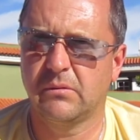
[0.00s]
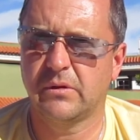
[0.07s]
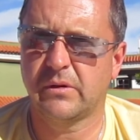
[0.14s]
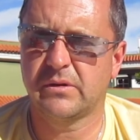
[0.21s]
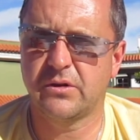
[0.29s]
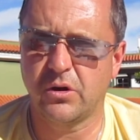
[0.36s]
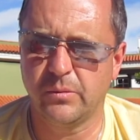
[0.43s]
y,
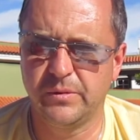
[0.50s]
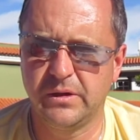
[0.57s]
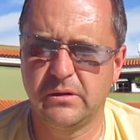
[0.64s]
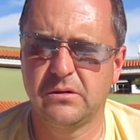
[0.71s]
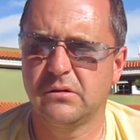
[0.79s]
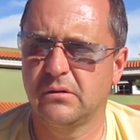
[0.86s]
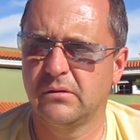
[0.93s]

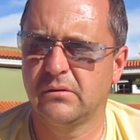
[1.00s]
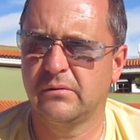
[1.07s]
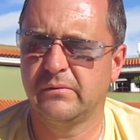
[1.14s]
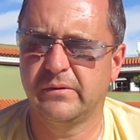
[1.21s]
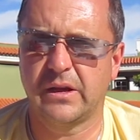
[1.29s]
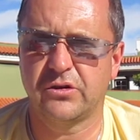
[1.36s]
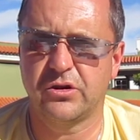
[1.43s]
rozdrobnić y,
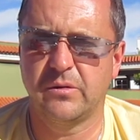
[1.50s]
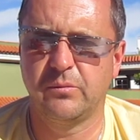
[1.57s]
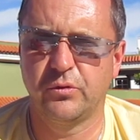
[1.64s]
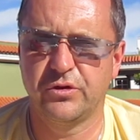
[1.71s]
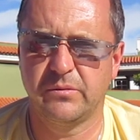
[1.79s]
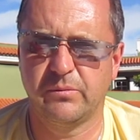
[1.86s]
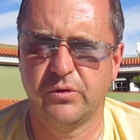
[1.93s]
w naszej
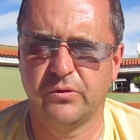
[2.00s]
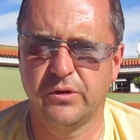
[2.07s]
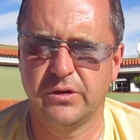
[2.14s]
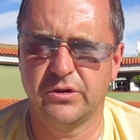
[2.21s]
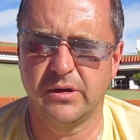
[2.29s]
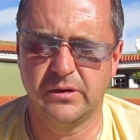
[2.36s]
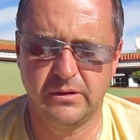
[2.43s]
buzi, bo
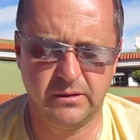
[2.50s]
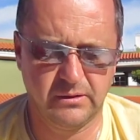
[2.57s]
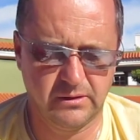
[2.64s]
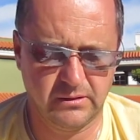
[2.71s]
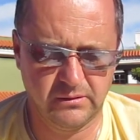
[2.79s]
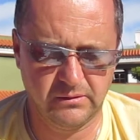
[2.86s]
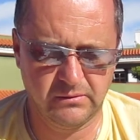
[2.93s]
jeżeli
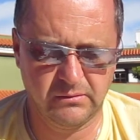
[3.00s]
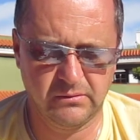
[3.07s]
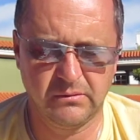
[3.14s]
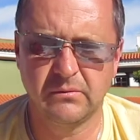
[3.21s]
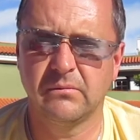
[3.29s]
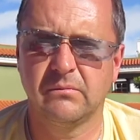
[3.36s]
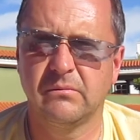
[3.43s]

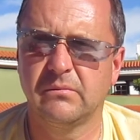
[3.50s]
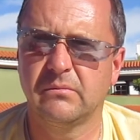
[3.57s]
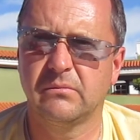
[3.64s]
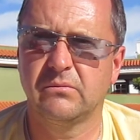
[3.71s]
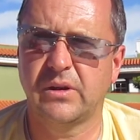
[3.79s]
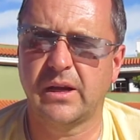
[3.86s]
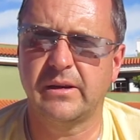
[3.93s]

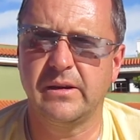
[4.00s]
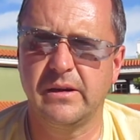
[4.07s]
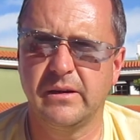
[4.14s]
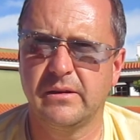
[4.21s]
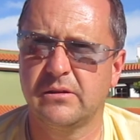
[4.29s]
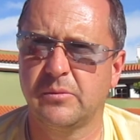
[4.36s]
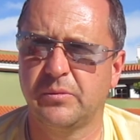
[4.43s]
tak nie
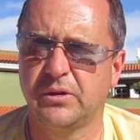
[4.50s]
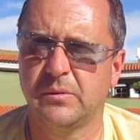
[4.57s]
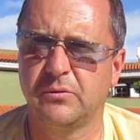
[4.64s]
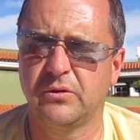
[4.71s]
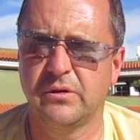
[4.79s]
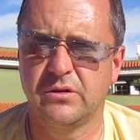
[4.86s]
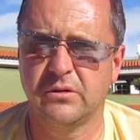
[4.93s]
jest, to potem
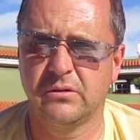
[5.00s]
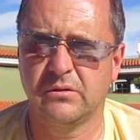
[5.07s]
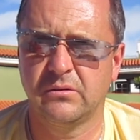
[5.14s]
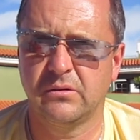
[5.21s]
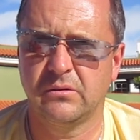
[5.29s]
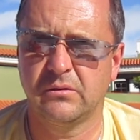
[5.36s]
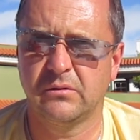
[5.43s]
to idzie
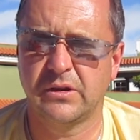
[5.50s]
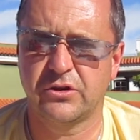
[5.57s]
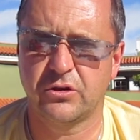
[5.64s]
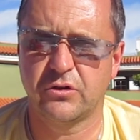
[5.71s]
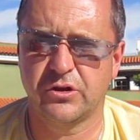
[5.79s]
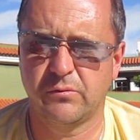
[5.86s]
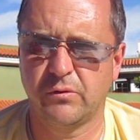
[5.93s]
do
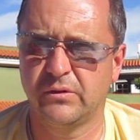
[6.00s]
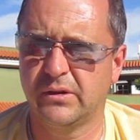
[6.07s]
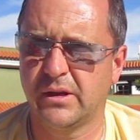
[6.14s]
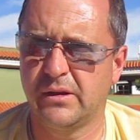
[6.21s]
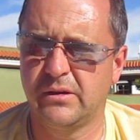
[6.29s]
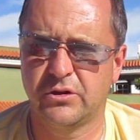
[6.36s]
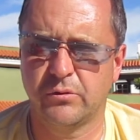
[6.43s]
naszego
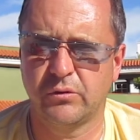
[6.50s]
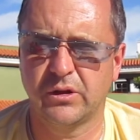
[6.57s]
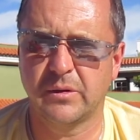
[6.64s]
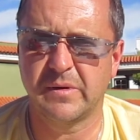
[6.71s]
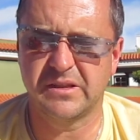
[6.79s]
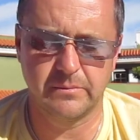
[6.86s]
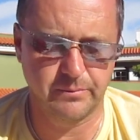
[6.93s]
żołądka i żołądek
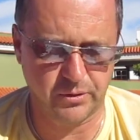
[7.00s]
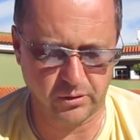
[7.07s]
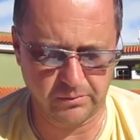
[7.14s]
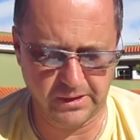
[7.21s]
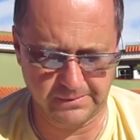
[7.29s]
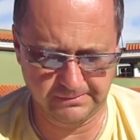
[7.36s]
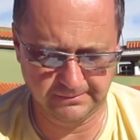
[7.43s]
ma z tym problem.